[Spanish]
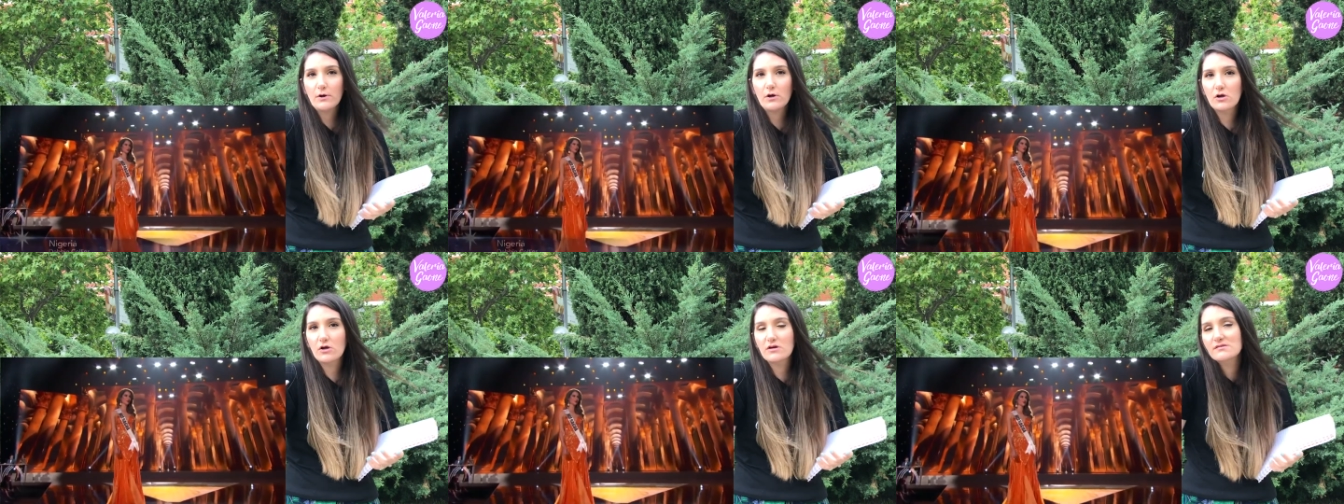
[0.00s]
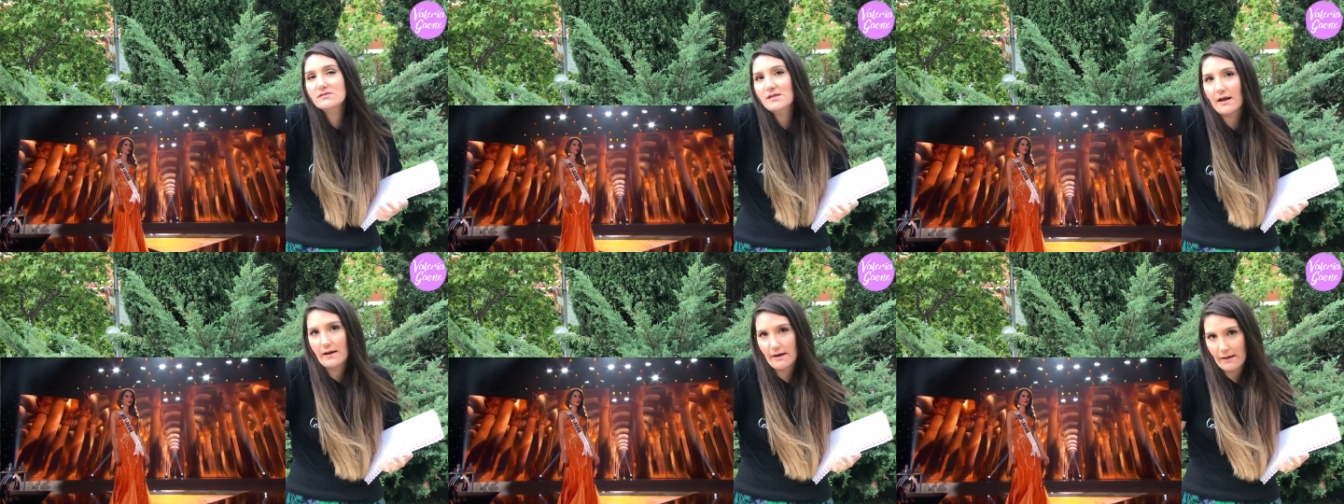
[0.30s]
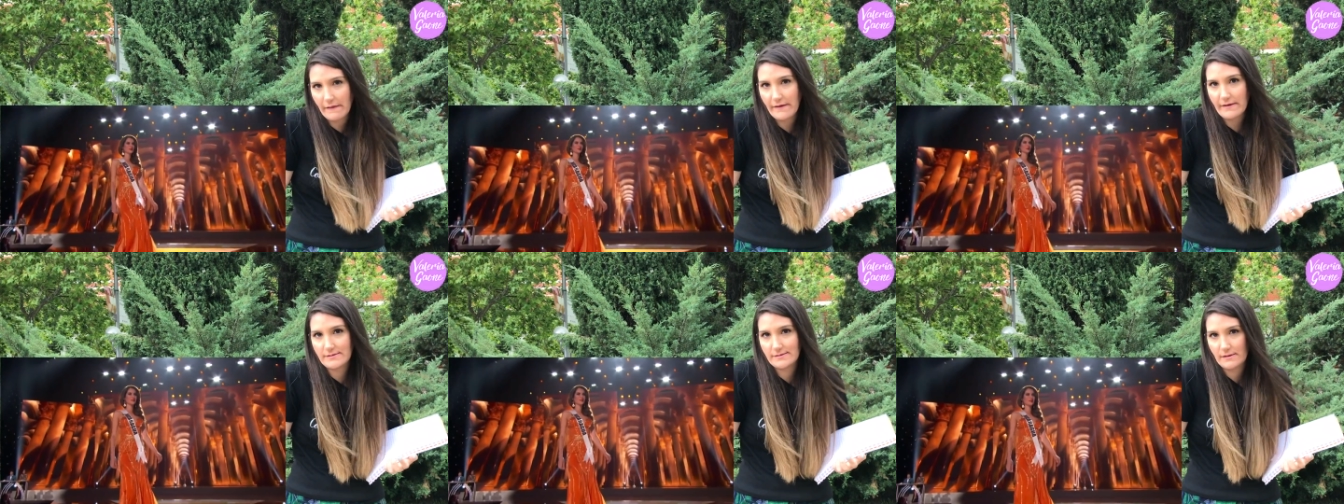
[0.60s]
de colores se
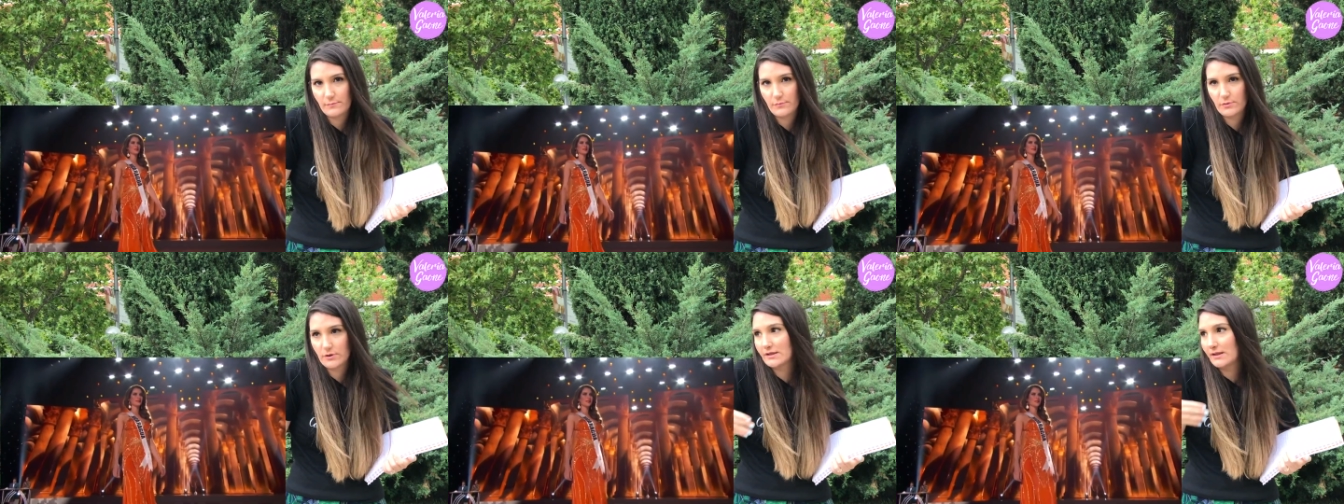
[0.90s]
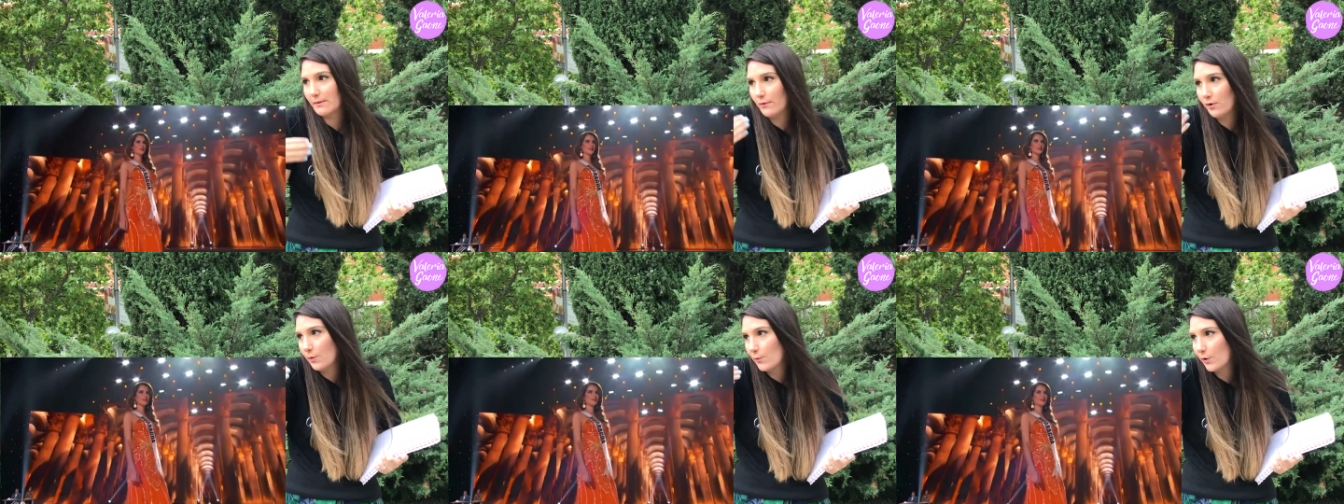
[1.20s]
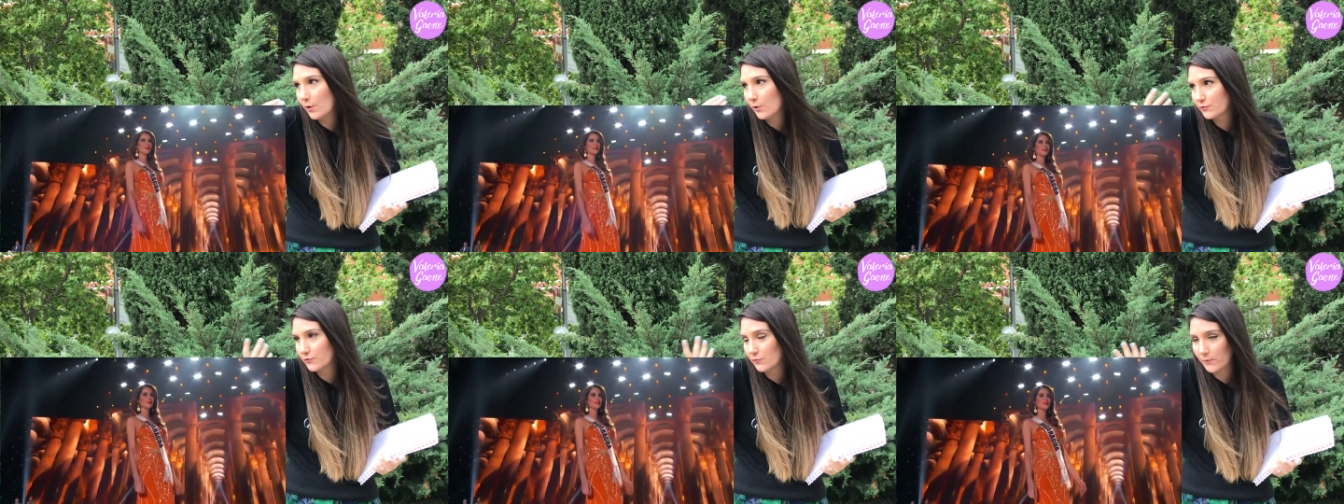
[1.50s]
agradece, porque estamos como
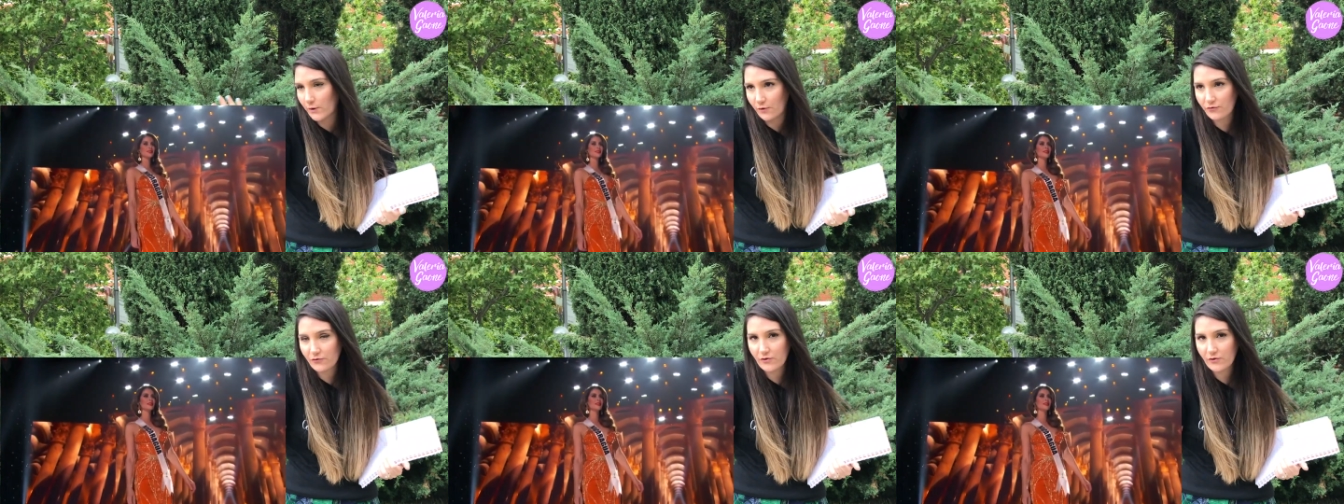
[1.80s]
acostumbrados